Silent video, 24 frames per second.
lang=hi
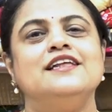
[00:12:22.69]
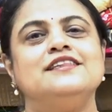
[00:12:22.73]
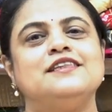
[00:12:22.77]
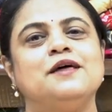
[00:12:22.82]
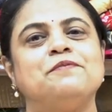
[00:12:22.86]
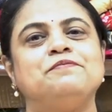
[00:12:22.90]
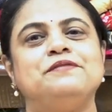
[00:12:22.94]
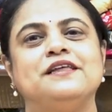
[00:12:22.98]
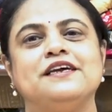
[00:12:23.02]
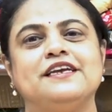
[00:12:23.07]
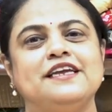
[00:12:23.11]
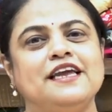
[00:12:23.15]

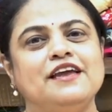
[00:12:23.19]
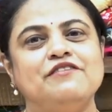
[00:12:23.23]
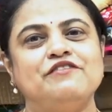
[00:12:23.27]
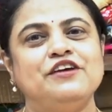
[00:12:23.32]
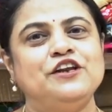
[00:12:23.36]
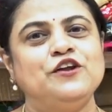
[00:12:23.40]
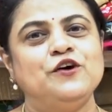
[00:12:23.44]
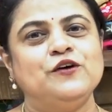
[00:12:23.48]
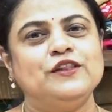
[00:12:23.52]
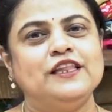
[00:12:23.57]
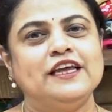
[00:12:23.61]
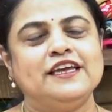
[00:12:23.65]
तब तक ये
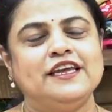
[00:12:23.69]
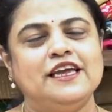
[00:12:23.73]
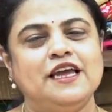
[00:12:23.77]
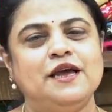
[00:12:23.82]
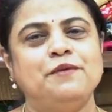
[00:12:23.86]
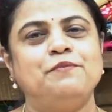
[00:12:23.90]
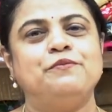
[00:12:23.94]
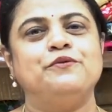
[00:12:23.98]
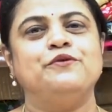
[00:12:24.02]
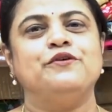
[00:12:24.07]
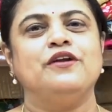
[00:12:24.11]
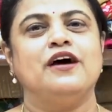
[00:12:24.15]
वीडियो
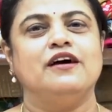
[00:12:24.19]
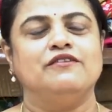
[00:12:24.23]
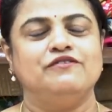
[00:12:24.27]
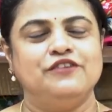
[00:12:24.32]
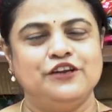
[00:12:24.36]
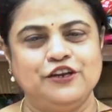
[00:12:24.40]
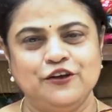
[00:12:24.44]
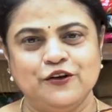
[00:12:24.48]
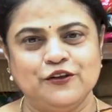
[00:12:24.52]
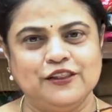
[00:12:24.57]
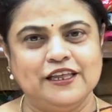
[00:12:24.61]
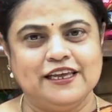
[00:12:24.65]
देखिए पूरा
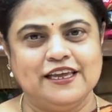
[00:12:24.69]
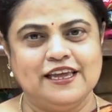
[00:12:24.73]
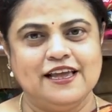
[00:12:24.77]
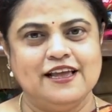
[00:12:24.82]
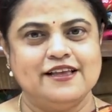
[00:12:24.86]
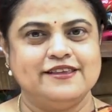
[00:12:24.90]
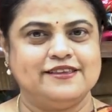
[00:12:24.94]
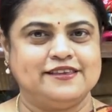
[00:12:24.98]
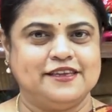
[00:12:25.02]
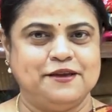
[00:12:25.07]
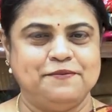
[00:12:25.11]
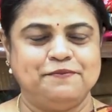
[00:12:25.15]
वीडियो
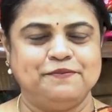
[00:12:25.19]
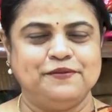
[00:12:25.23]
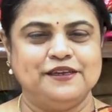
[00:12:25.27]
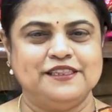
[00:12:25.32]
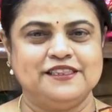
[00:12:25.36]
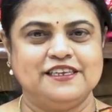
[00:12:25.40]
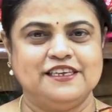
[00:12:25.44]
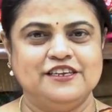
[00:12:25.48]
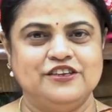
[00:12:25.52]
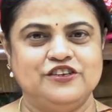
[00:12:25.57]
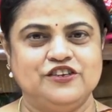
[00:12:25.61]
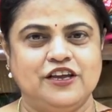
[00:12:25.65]
देखिए स्किप मत
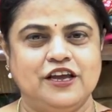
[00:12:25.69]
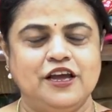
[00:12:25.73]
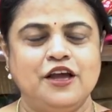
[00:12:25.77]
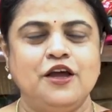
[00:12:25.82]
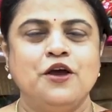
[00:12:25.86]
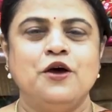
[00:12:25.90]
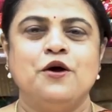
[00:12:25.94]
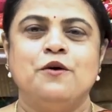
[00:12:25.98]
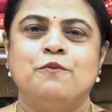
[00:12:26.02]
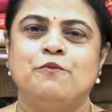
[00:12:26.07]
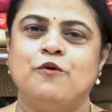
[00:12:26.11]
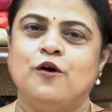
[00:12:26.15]
कीजिए
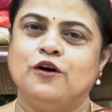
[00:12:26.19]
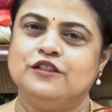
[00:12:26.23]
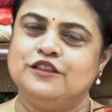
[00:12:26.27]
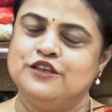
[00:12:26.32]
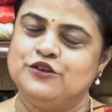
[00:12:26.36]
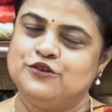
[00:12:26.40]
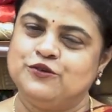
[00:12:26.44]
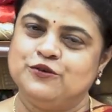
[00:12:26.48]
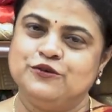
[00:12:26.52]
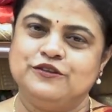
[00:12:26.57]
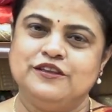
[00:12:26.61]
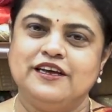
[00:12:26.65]
बहुत ही
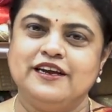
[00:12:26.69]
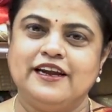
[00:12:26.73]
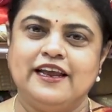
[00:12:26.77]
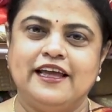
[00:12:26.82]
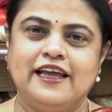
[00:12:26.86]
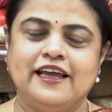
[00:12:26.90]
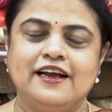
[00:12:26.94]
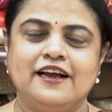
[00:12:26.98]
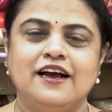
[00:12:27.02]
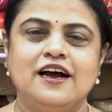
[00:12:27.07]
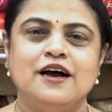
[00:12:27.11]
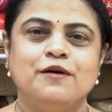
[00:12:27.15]
सुंदर
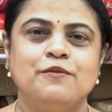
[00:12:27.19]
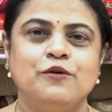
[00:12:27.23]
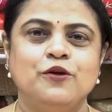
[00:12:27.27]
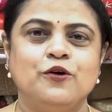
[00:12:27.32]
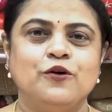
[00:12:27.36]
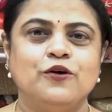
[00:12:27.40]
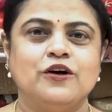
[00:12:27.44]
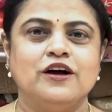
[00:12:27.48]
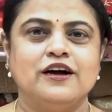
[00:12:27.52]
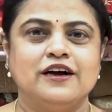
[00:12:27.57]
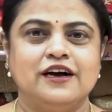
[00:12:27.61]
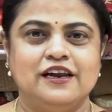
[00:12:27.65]
रहेगा हम
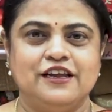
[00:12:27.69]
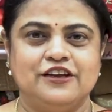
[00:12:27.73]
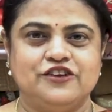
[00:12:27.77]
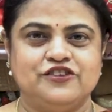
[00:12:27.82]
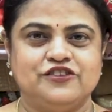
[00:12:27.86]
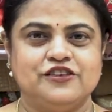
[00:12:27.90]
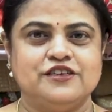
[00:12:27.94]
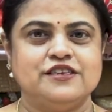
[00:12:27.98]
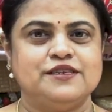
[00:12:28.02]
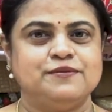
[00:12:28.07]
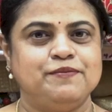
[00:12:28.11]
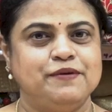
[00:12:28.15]
लोगों का
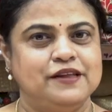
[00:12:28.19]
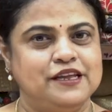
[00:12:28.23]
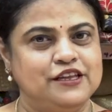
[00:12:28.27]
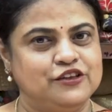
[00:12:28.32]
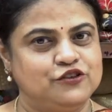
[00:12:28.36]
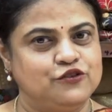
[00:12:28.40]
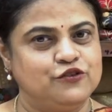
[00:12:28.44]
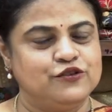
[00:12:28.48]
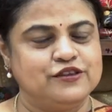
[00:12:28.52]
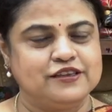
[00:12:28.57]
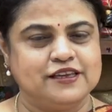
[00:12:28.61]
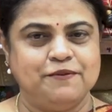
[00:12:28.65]
कलेक्शंस प्लीज़
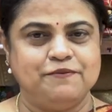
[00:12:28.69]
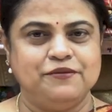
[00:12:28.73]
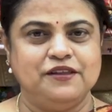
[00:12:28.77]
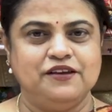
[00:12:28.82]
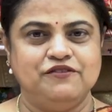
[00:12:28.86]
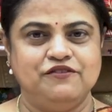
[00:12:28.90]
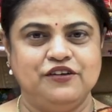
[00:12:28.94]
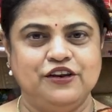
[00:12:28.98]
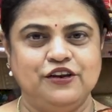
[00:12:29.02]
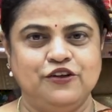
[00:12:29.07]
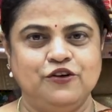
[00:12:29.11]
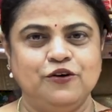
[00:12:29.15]
डोंट स्किप
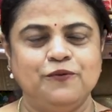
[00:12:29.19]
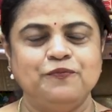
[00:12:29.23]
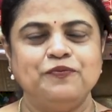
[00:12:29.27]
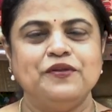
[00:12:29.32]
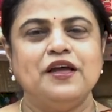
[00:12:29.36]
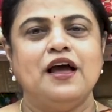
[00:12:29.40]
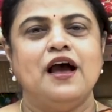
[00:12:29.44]
द वीडियो